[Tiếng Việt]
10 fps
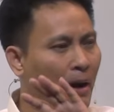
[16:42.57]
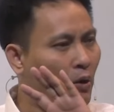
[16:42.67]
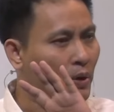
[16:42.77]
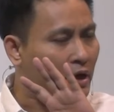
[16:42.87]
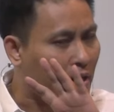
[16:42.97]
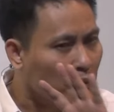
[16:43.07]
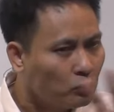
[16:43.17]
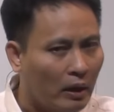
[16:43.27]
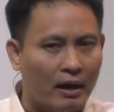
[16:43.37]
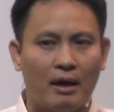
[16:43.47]
bởi vì ma
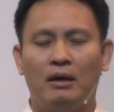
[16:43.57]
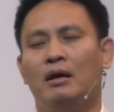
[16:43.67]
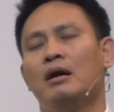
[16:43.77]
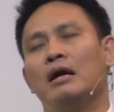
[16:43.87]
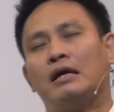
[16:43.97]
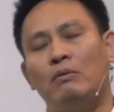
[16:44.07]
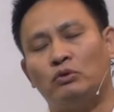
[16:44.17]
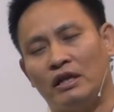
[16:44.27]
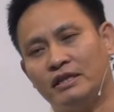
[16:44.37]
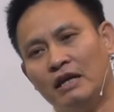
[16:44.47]
quỷ không toàn năng
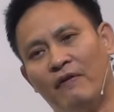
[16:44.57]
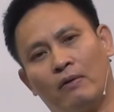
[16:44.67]
không